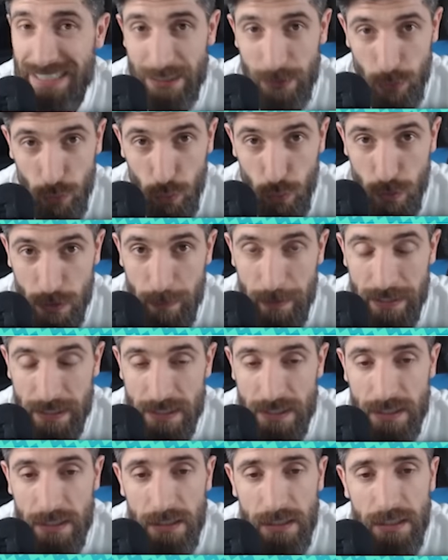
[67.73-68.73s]
di
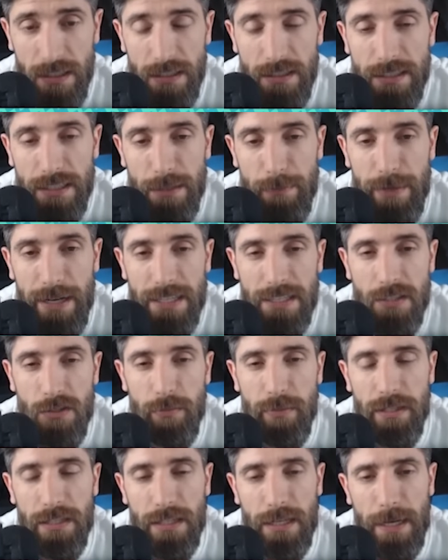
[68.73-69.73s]
Dunsparce nel mazzo,
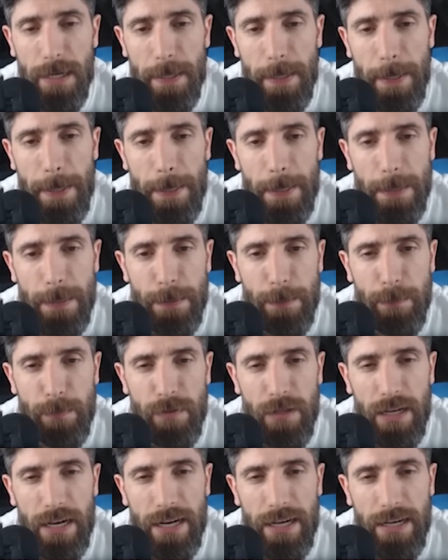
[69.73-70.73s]
perché
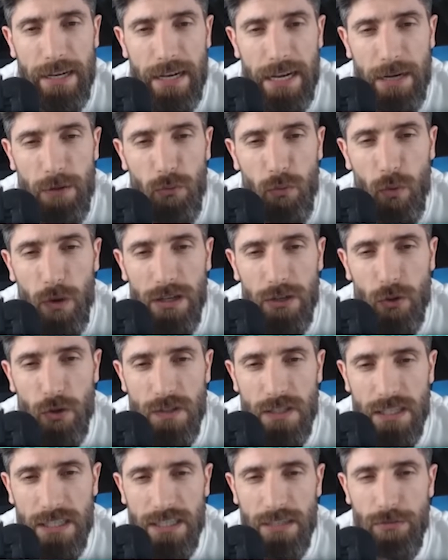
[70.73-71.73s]
è, è, un
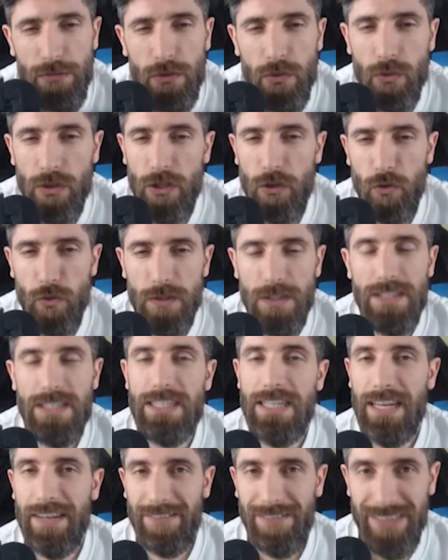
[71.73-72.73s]
qualcosa che finora non
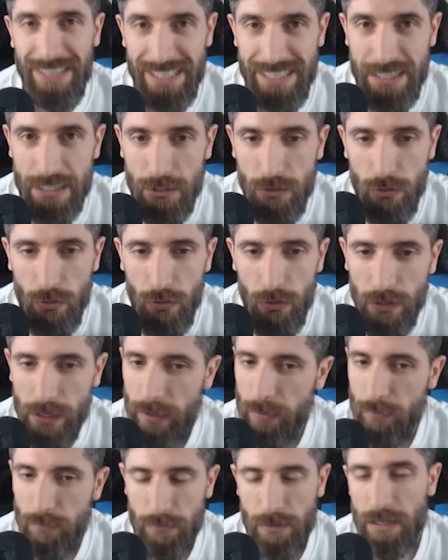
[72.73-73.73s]
si è visto,
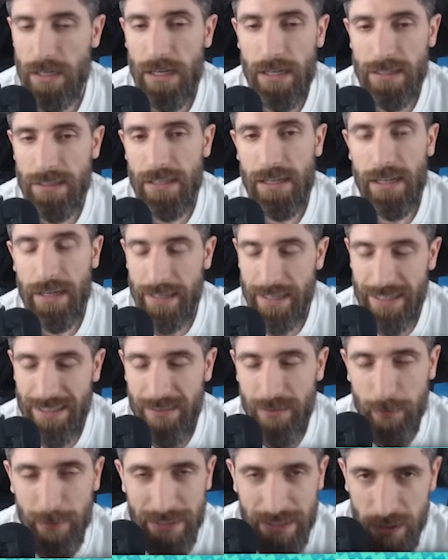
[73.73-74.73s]
è una carta
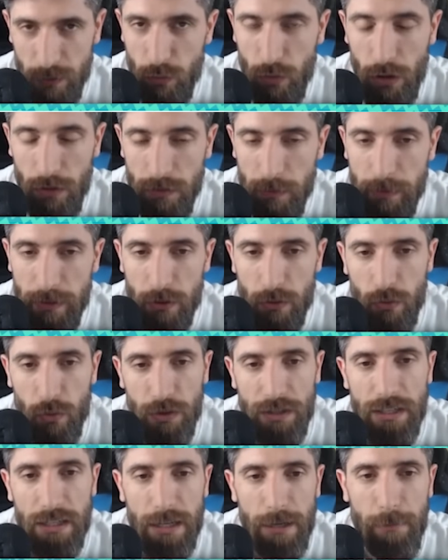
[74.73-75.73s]
relativamente nuova, per
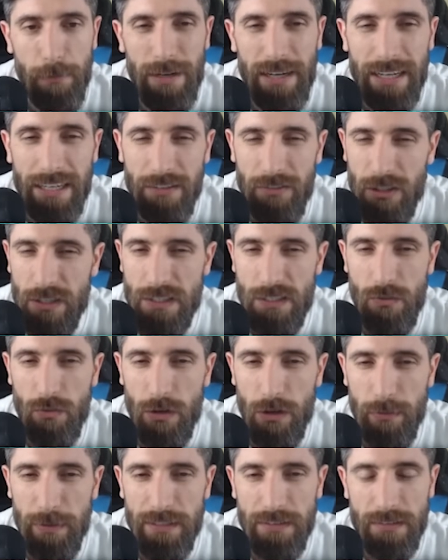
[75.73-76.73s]
cui magari avrà
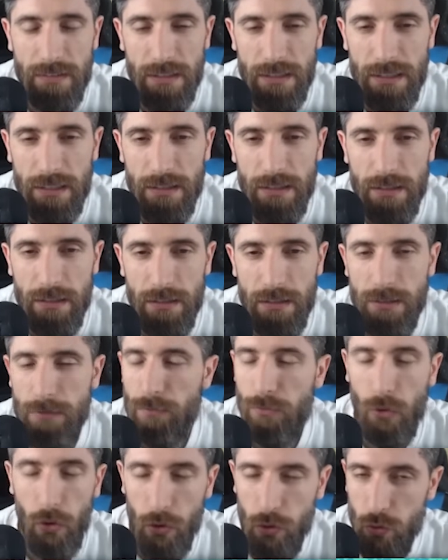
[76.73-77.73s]
sicuramente eh,
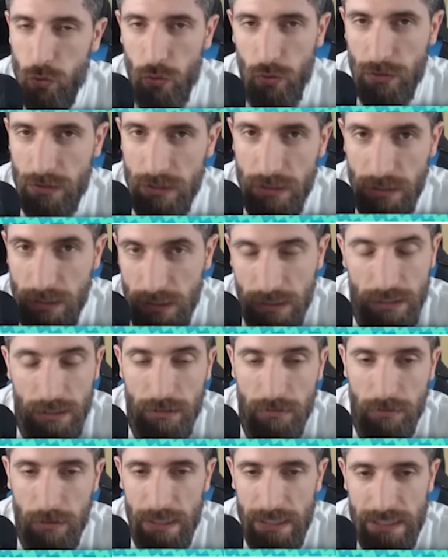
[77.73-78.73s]
modo
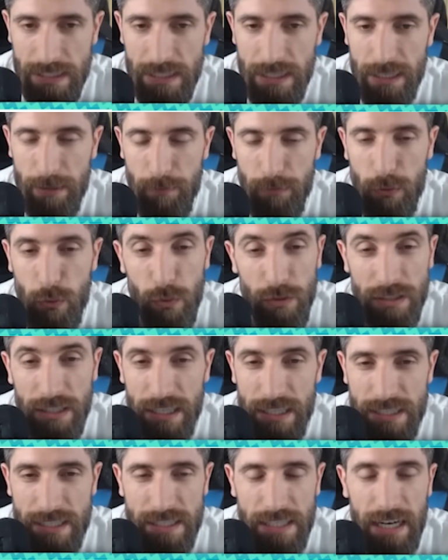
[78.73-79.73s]
di essere più
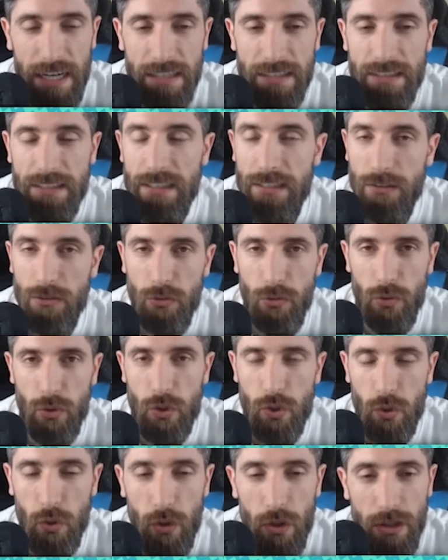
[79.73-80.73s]
interessante nel
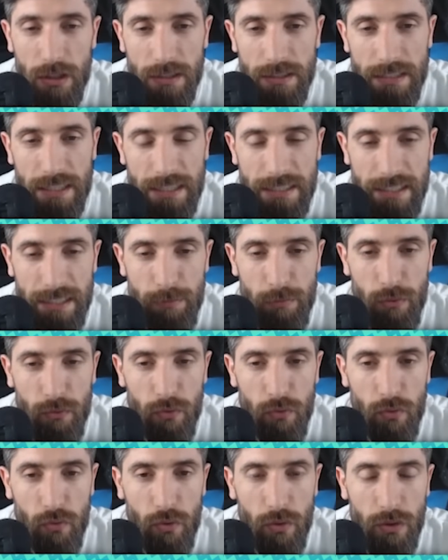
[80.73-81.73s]
corso del tempo
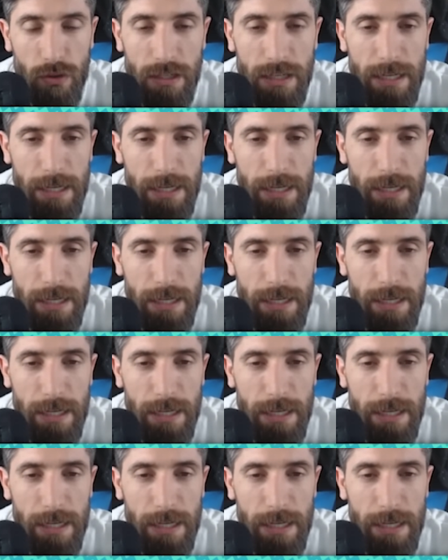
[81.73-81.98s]
futuro.